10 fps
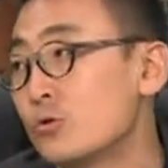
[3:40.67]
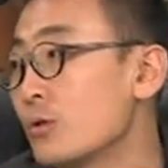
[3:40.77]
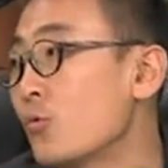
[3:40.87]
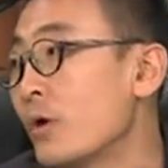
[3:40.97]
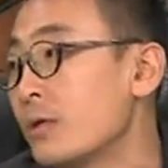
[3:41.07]
取
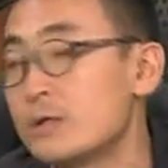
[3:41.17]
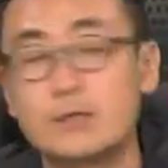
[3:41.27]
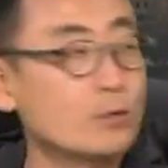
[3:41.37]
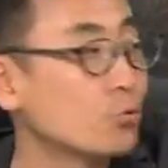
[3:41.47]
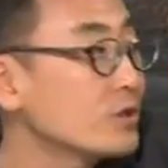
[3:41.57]
着我的
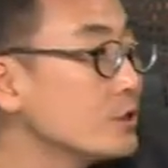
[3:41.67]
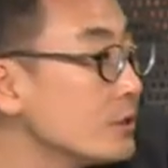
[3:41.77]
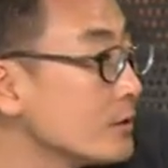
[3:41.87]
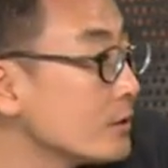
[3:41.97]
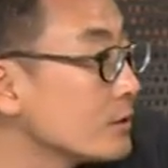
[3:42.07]
这个多
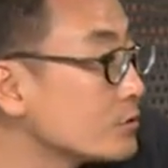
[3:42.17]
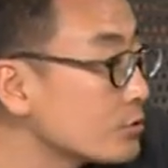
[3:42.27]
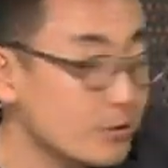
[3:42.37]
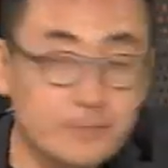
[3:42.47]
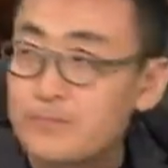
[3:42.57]
妻制，